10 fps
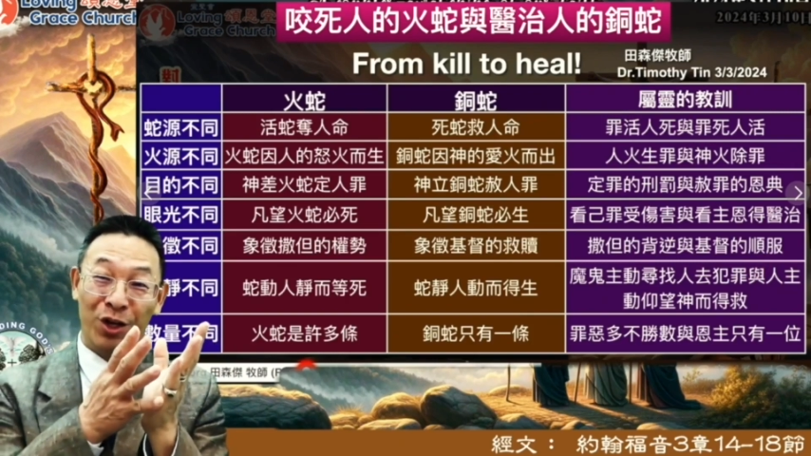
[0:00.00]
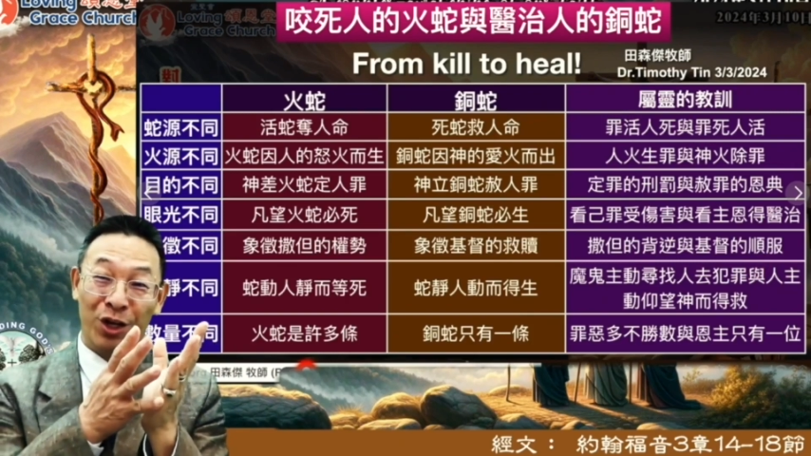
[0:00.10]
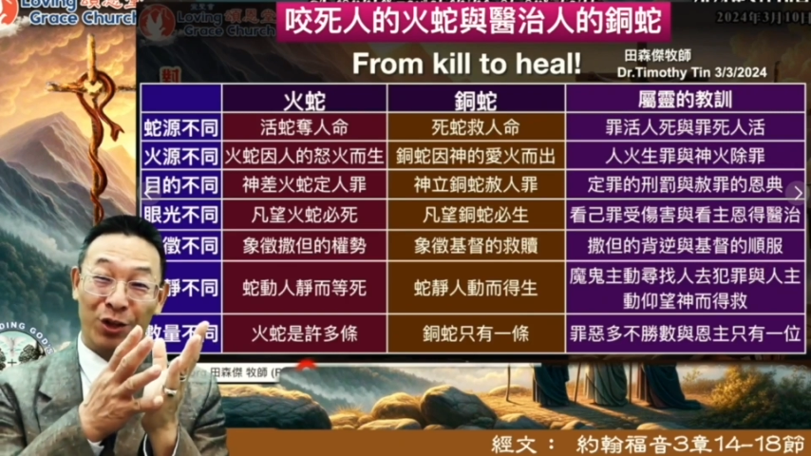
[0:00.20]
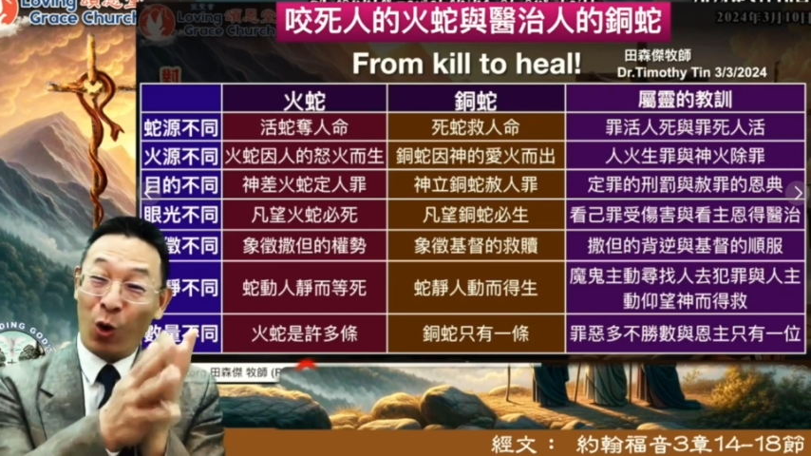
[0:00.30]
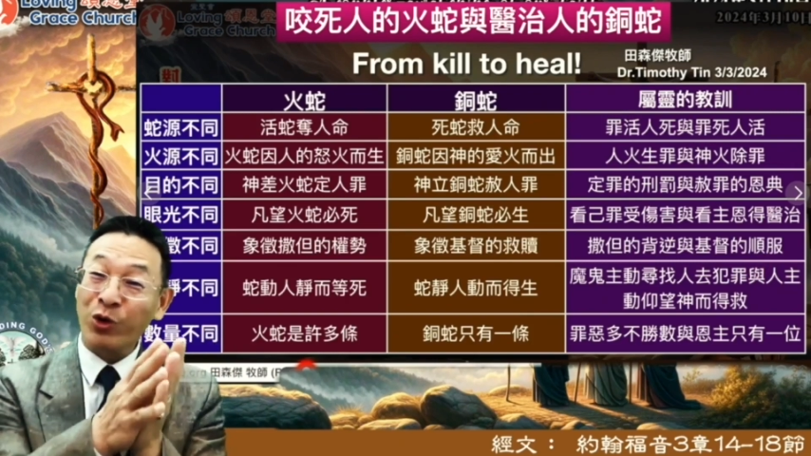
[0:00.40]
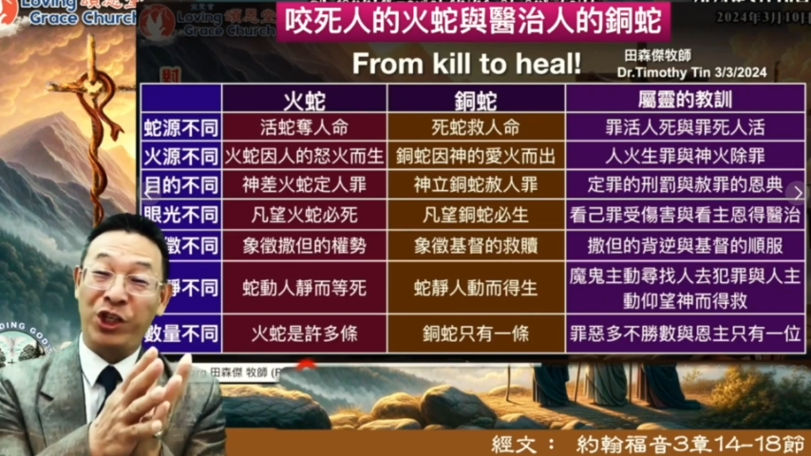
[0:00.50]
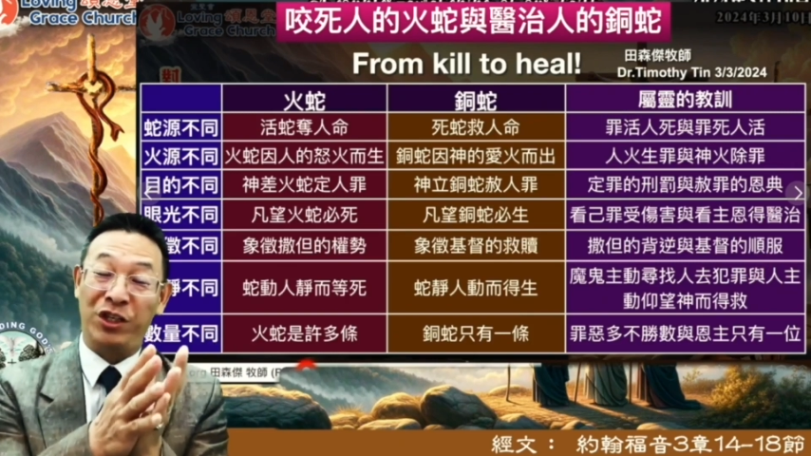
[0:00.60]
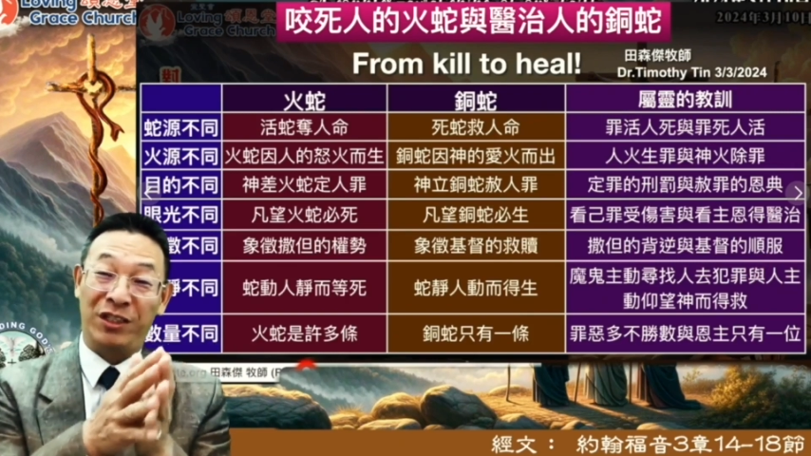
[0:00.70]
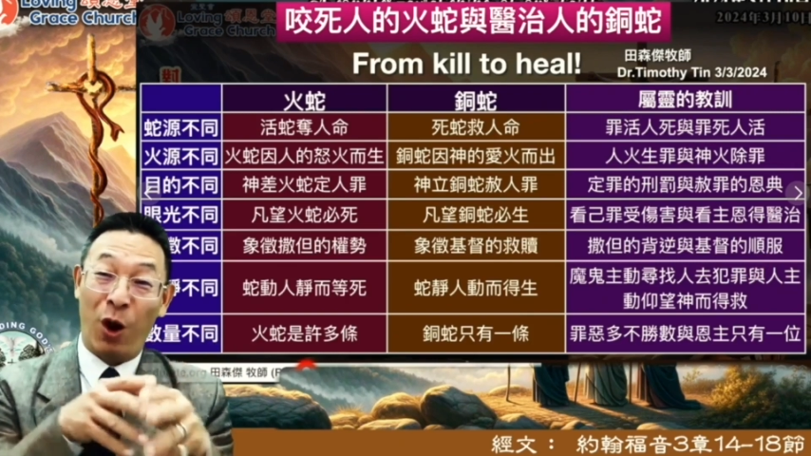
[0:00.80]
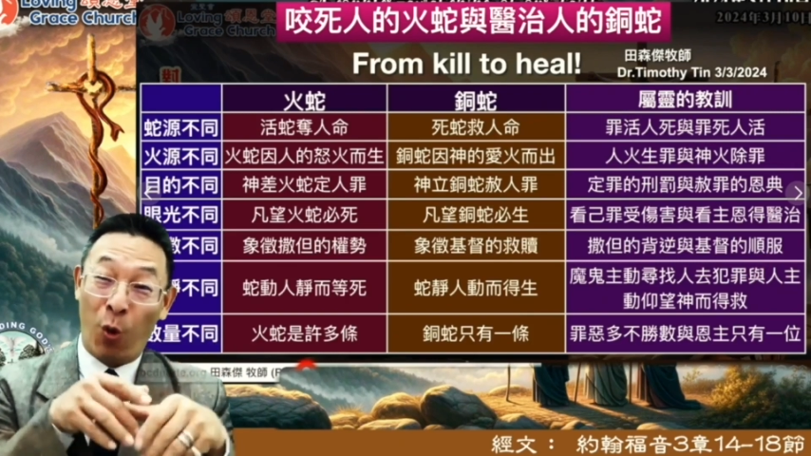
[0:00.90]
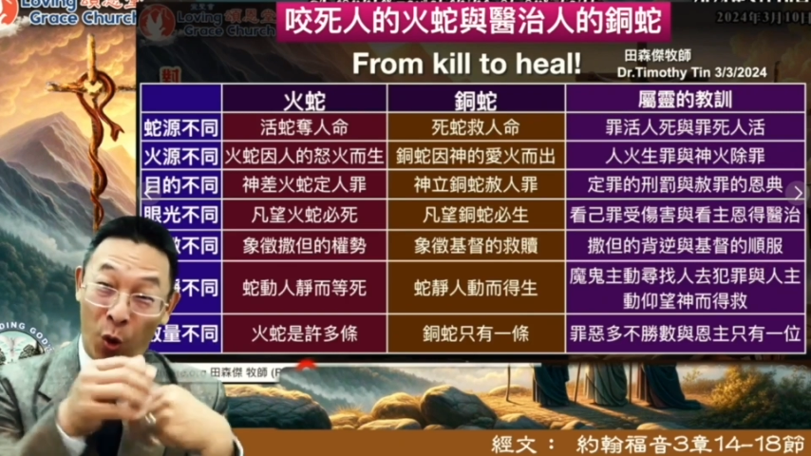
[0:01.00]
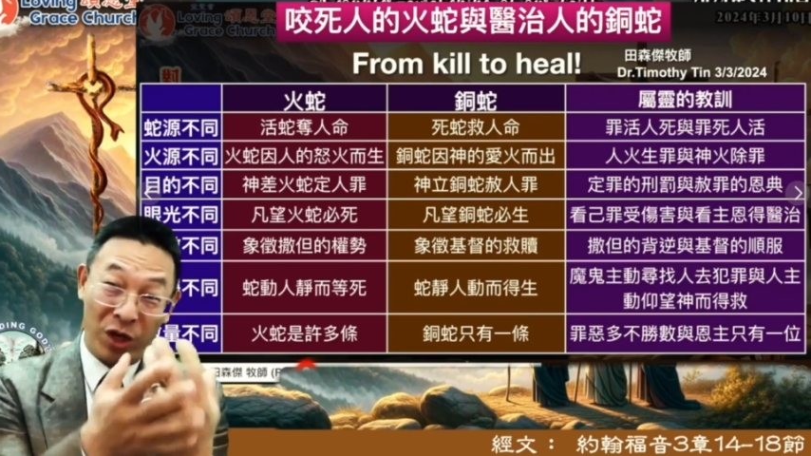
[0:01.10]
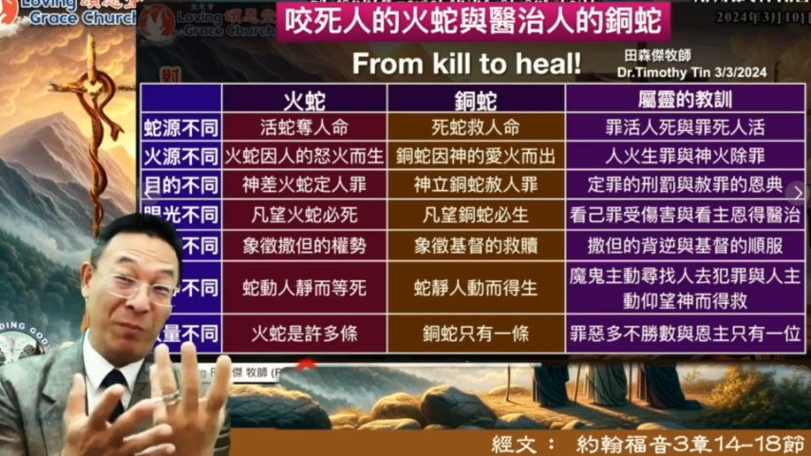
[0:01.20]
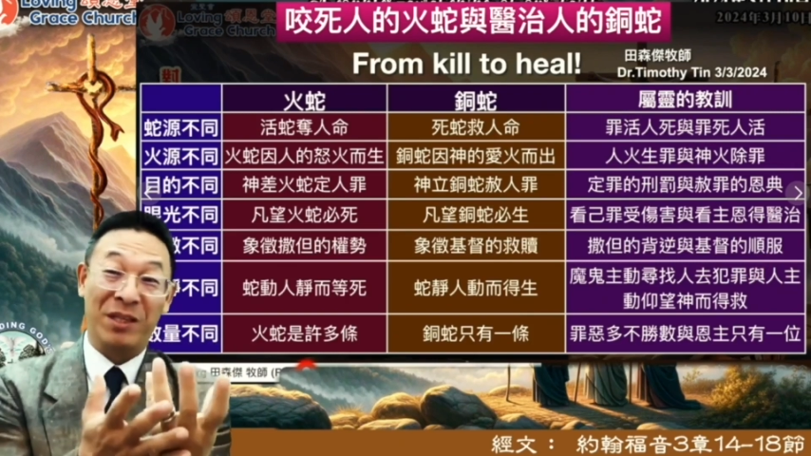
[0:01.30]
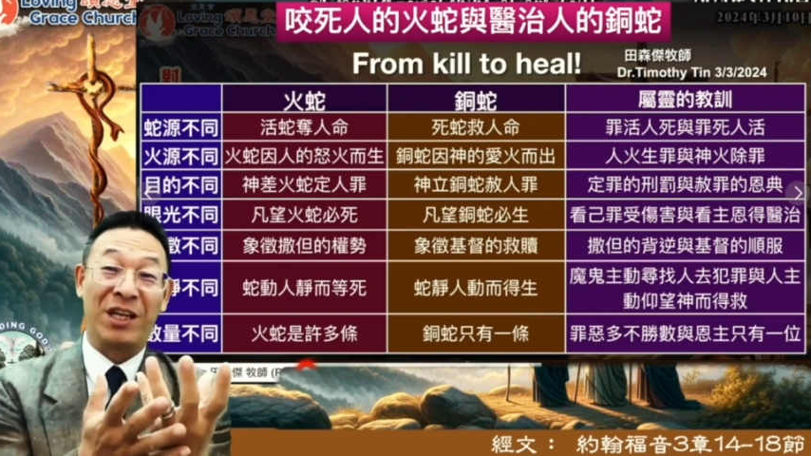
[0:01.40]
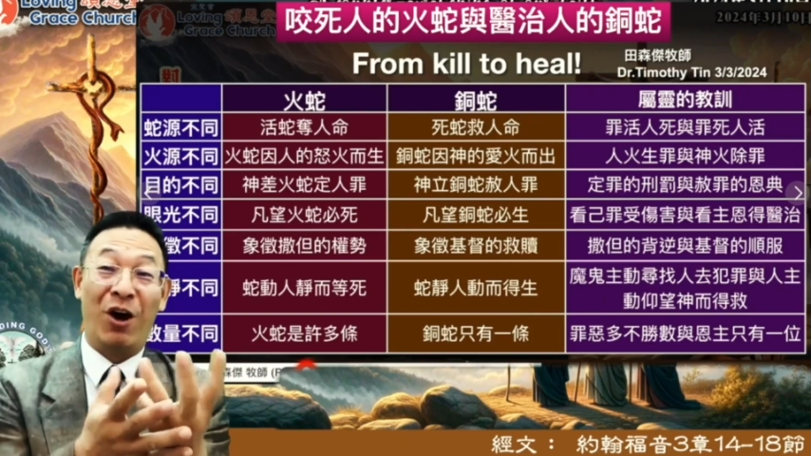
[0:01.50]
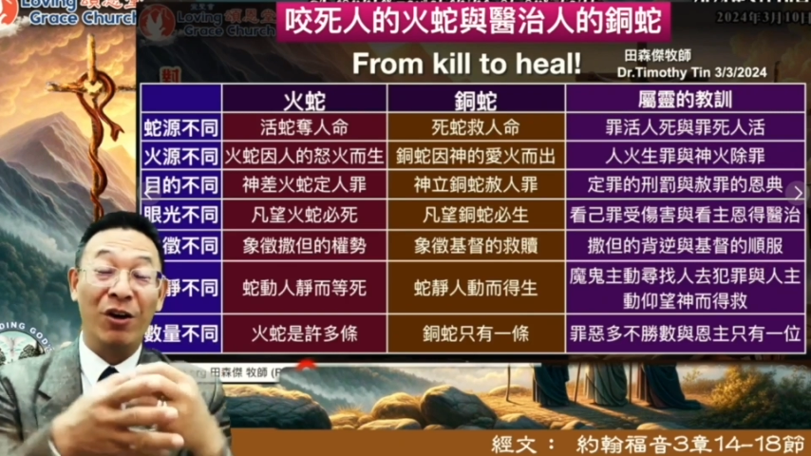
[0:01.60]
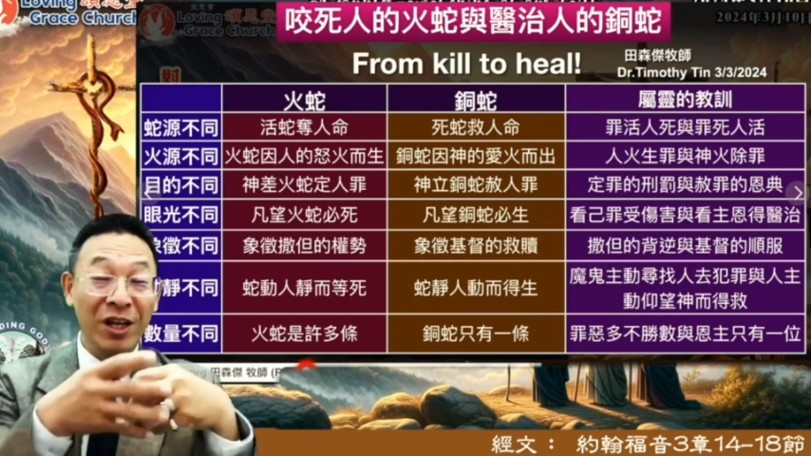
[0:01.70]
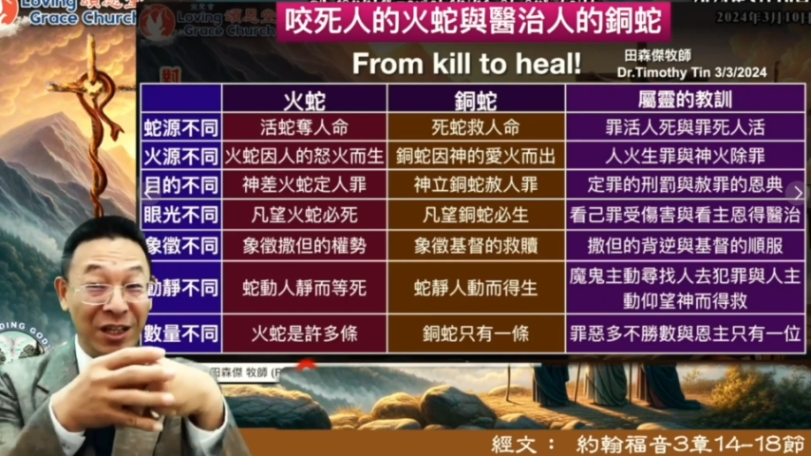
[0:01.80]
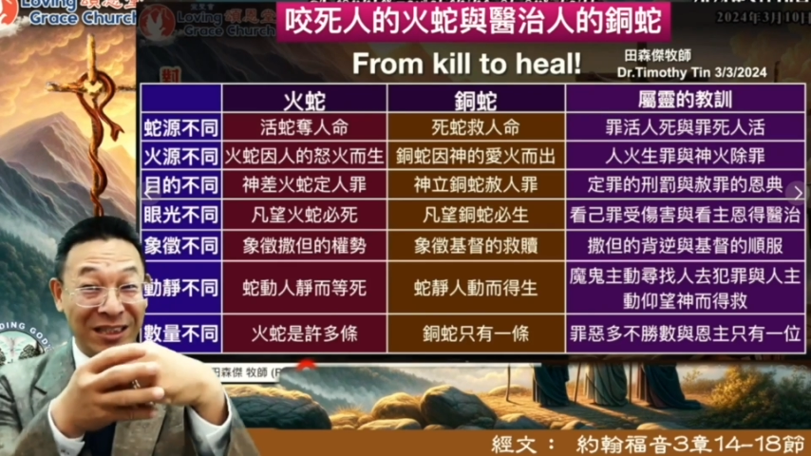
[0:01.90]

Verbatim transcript: 呃，铜器在火里面烧，